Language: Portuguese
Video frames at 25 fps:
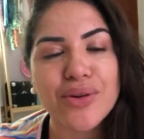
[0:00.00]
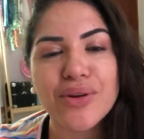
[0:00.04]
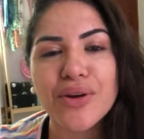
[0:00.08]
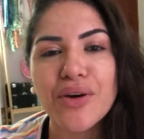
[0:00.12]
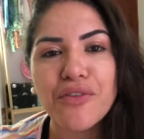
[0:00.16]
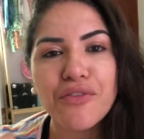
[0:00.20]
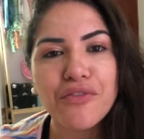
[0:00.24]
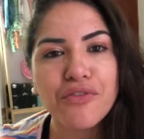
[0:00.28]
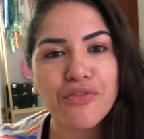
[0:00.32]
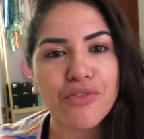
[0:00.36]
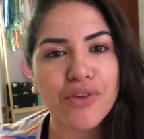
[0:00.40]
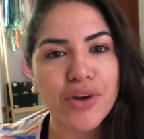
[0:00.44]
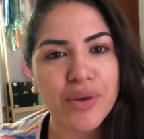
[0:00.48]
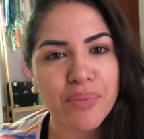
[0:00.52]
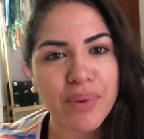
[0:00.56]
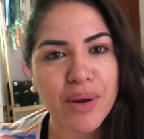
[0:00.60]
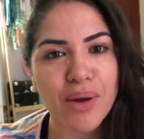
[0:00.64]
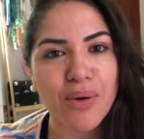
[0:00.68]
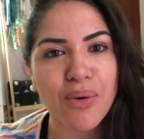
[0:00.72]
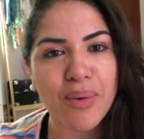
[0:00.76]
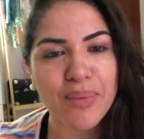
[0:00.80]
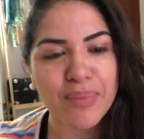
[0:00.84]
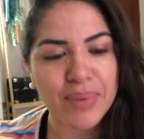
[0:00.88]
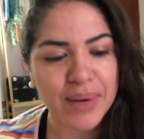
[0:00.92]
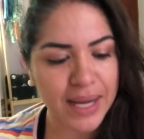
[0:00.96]
eu não fui
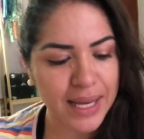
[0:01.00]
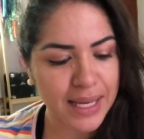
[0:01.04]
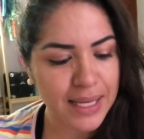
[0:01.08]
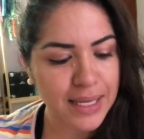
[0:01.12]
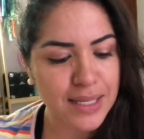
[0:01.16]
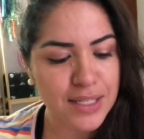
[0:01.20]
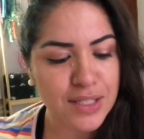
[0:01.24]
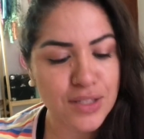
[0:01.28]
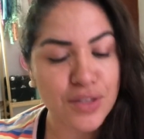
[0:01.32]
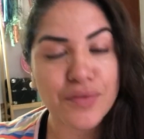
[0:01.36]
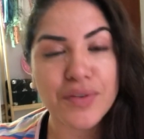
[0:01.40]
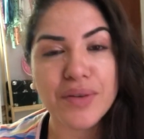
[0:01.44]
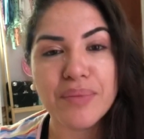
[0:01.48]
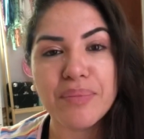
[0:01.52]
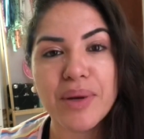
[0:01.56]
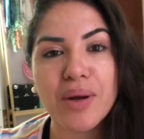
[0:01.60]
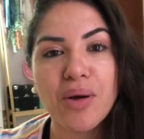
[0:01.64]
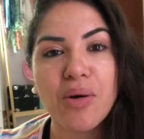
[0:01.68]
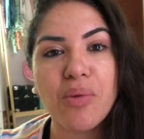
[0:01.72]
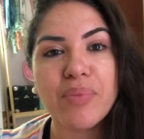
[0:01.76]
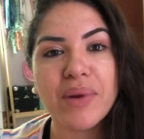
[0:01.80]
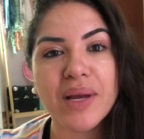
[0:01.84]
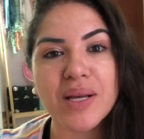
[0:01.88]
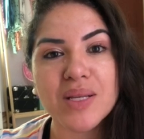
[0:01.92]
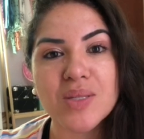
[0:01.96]
pra comprar isso, fui pra
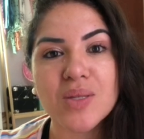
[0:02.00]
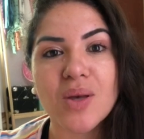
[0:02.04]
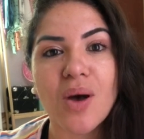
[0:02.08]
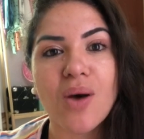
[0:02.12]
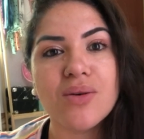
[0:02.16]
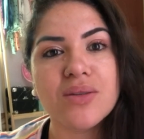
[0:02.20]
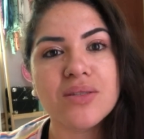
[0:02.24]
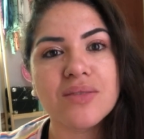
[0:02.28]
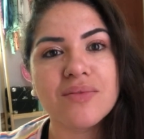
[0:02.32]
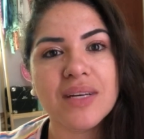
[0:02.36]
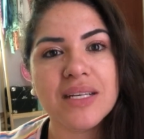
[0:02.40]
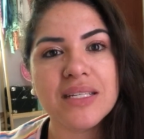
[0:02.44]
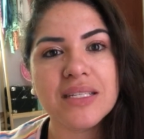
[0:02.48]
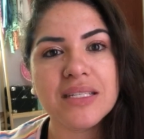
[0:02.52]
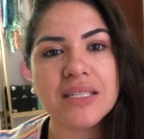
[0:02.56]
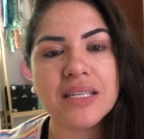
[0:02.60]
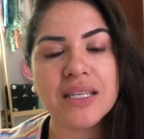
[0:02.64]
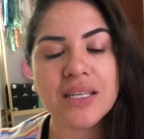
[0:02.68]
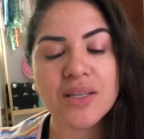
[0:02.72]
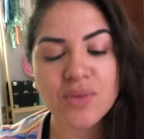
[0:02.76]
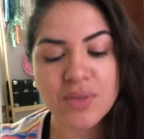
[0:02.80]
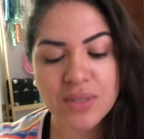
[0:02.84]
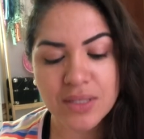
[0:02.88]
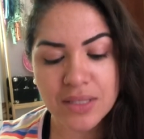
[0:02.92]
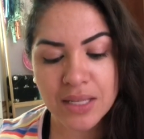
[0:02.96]
comprar só os
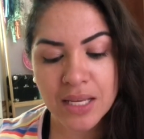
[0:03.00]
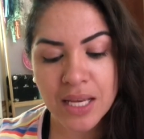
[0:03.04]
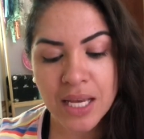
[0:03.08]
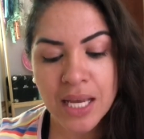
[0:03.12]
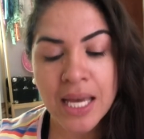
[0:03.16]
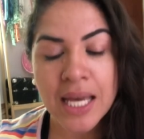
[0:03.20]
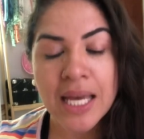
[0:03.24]
vasinhos